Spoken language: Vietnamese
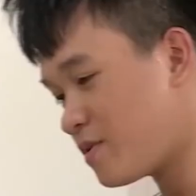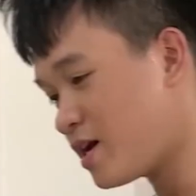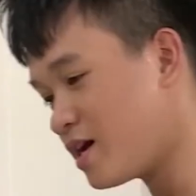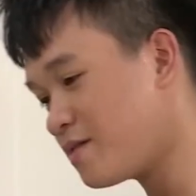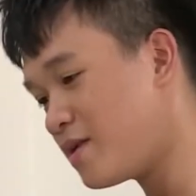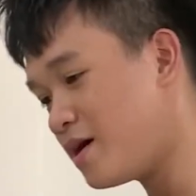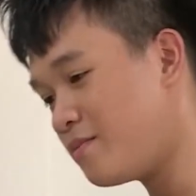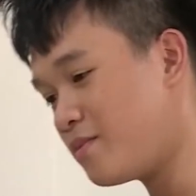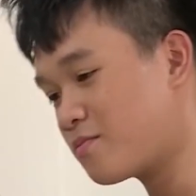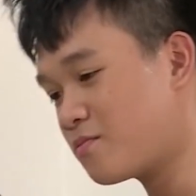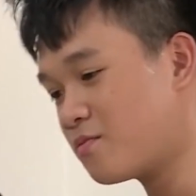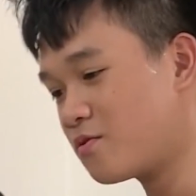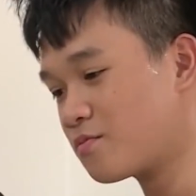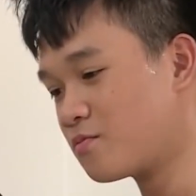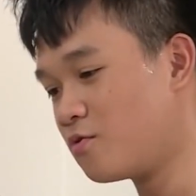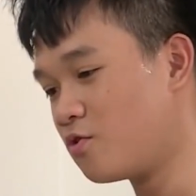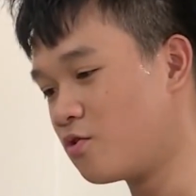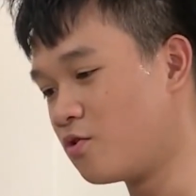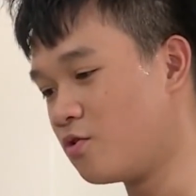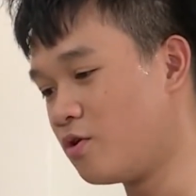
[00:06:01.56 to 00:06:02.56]
hôm nay bà mặc một
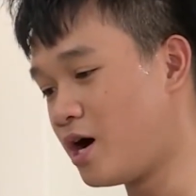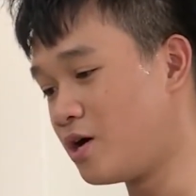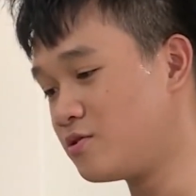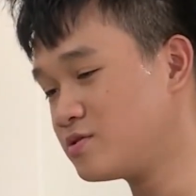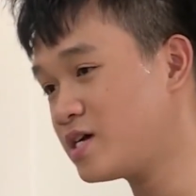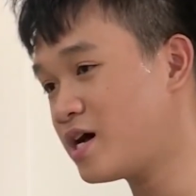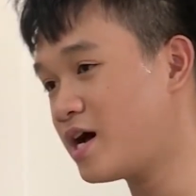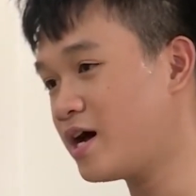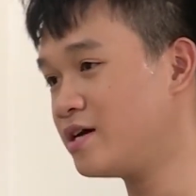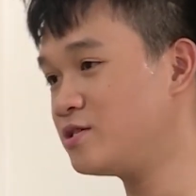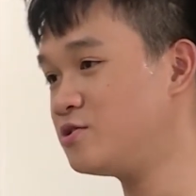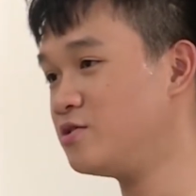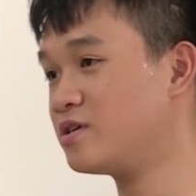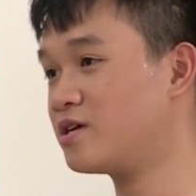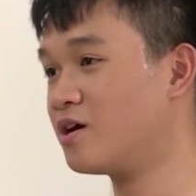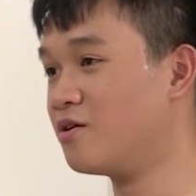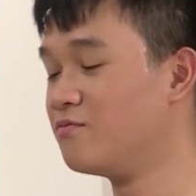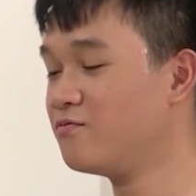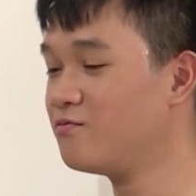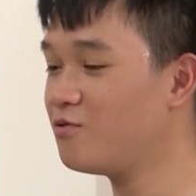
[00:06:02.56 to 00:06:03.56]
bộ áo dài truyền
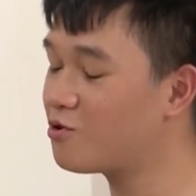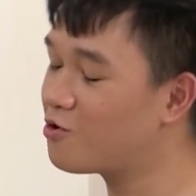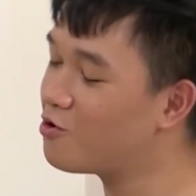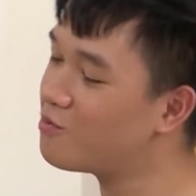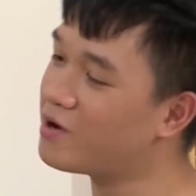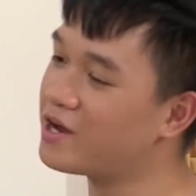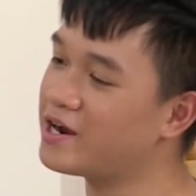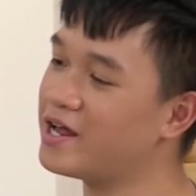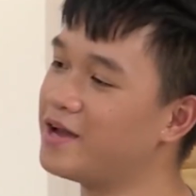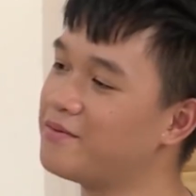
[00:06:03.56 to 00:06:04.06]
thống vô cùng là